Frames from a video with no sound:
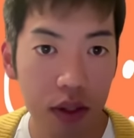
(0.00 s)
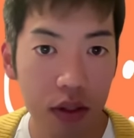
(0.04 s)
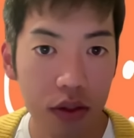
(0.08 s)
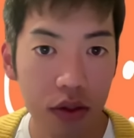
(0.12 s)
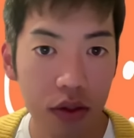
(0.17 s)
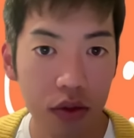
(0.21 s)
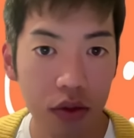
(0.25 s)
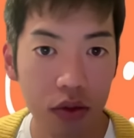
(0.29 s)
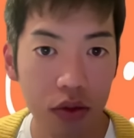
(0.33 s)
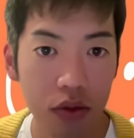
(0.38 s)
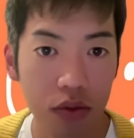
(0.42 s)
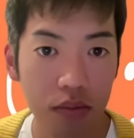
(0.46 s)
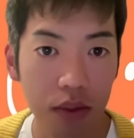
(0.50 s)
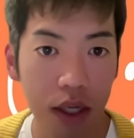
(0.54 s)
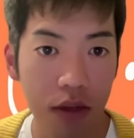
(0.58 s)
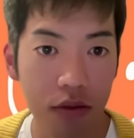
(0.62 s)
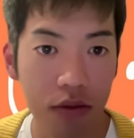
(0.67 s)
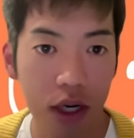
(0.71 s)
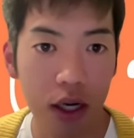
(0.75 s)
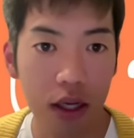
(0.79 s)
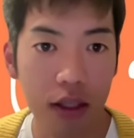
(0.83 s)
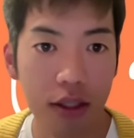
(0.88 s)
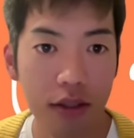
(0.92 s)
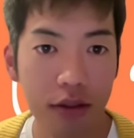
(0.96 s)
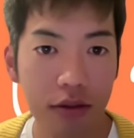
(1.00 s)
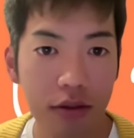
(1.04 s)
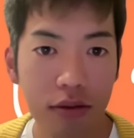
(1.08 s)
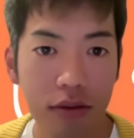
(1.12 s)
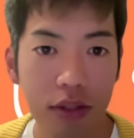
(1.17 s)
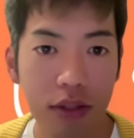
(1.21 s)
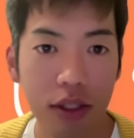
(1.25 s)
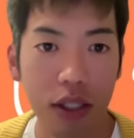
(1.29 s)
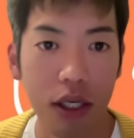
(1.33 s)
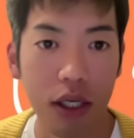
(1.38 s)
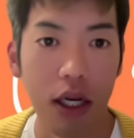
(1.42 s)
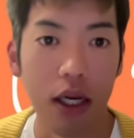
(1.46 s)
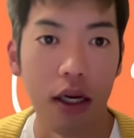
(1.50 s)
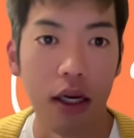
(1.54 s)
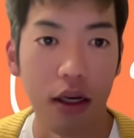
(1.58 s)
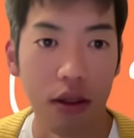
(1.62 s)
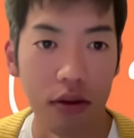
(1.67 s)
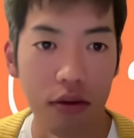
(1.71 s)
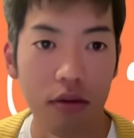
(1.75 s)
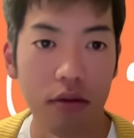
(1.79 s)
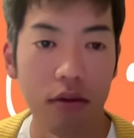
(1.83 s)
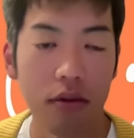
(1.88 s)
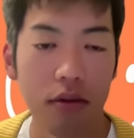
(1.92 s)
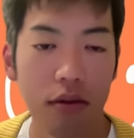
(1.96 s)
その、まあ、裏金作ってんじゃないか
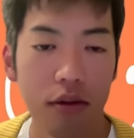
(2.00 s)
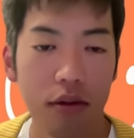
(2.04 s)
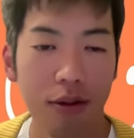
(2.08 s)
と、